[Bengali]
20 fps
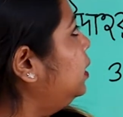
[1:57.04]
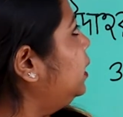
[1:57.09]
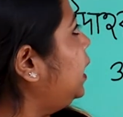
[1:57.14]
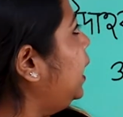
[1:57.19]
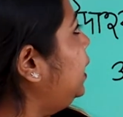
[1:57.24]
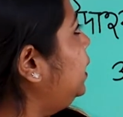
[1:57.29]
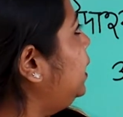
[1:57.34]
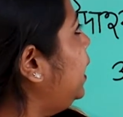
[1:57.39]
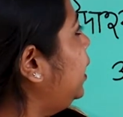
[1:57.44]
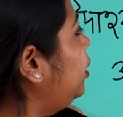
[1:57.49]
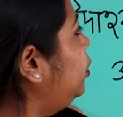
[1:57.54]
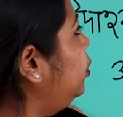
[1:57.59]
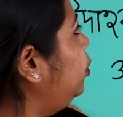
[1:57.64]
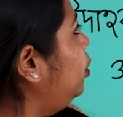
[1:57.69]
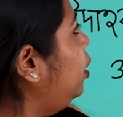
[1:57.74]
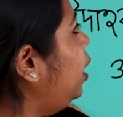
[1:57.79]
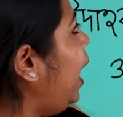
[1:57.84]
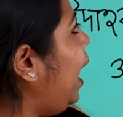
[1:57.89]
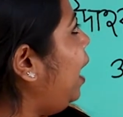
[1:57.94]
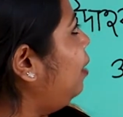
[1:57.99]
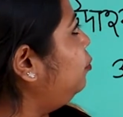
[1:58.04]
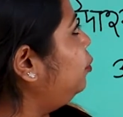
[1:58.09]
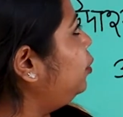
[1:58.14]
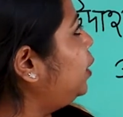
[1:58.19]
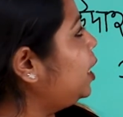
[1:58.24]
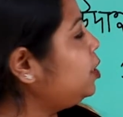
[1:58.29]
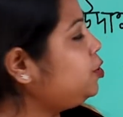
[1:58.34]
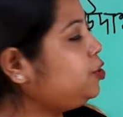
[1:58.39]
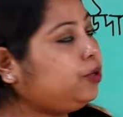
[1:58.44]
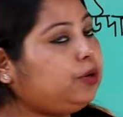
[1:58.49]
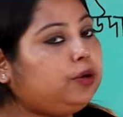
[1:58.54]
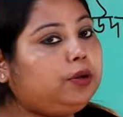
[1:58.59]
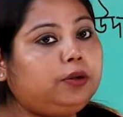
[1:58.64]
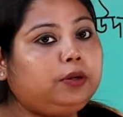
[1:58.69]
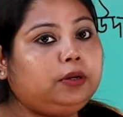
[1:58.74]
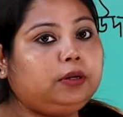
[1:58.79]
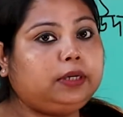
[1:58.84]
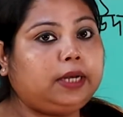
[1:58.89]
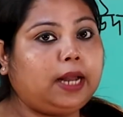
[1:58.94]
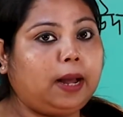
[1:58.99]
তাহলে দেখো অ্যাভোগ্যাড্রো
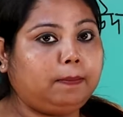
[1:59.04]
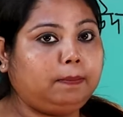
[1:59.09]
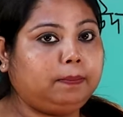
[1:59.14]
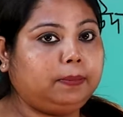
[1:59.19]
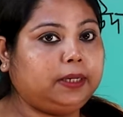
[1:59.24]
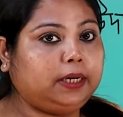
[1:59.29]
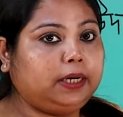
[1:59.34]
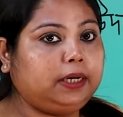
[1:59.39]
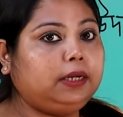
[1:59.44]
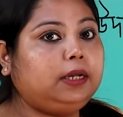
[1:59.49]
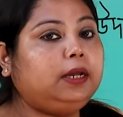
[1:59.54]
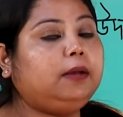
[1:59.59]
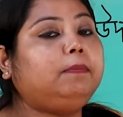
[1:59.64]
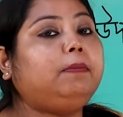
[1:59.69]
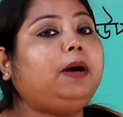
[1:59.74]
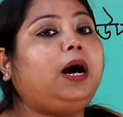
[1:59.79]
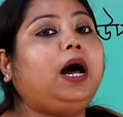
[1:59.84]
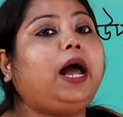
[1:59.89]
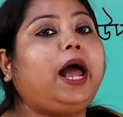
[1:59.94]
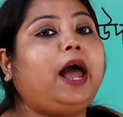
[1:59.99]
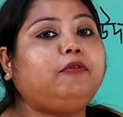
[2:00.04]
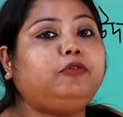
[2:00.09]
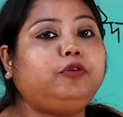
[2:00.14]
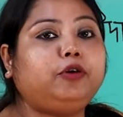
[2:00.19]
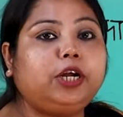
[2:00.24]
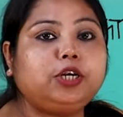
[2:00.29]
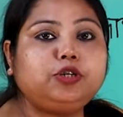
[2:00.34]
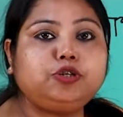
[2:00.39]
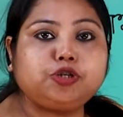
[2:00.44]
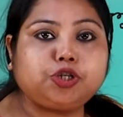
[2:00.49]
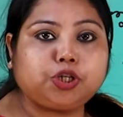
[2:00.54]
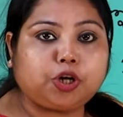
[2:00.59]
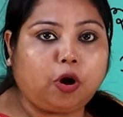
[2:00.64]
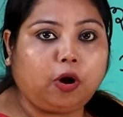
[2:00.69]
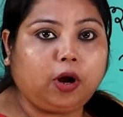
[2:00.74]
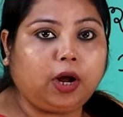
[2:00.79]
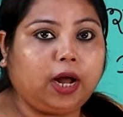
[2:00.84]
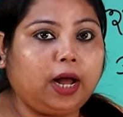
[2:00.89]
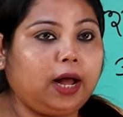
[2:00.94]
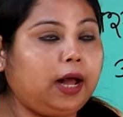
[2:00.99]
নাম্বার বা অ্যাভোগ্যাড্রো
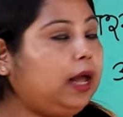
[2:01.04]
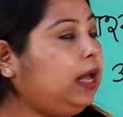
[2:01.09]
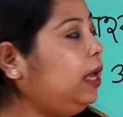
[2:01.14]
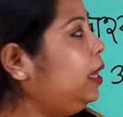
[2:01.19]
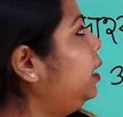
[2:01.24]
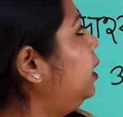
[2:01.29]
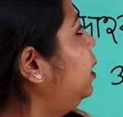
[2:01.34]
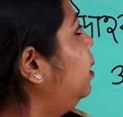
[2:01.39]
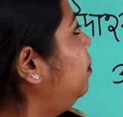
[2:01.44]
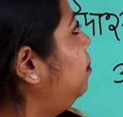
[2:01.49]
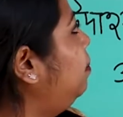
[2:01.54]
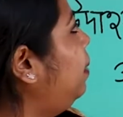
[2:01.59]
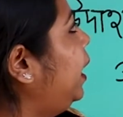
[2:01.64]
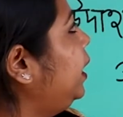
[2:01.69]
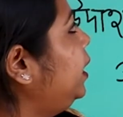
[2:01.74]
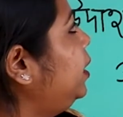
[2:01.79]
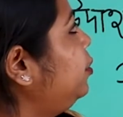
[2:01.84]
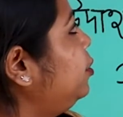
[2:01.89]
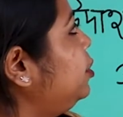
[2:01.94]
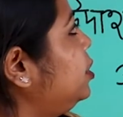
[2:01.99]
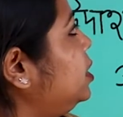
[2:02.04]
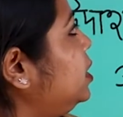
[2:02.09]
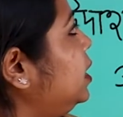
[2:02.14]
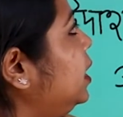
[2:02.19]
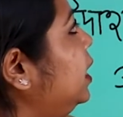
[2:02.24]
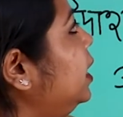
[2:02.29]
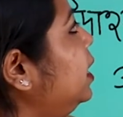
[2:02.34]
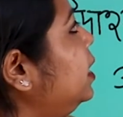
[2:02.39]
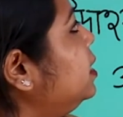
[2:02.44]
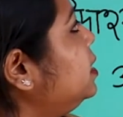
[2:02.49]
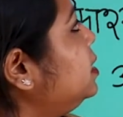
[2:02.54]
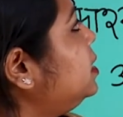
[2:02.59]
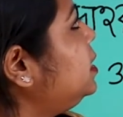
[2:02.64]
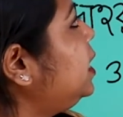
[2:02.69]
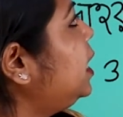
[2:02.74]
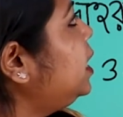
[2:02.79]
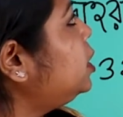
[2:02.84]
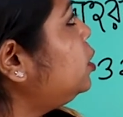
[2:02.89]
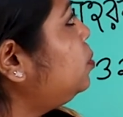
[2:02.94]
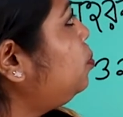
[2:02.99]
সংখ্যা মানে হচ্ছে
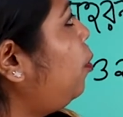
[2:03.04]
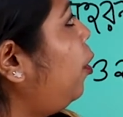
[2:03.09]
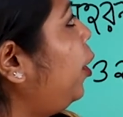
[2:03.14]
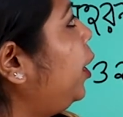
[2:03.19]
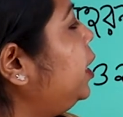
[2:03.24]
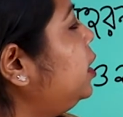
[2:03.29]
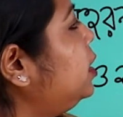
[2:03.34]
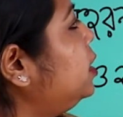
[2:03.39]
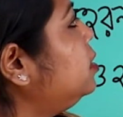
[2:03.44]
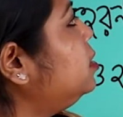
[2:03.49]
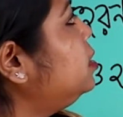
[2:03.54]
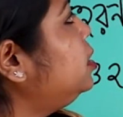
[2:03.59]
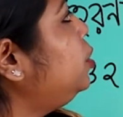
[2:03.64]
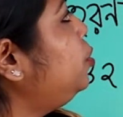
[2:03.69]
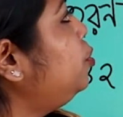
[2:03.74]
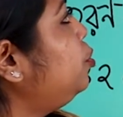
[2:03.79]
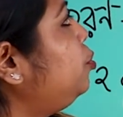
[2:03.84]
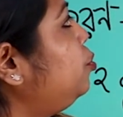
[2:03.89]
সিক্স পয়েন্ট জিরো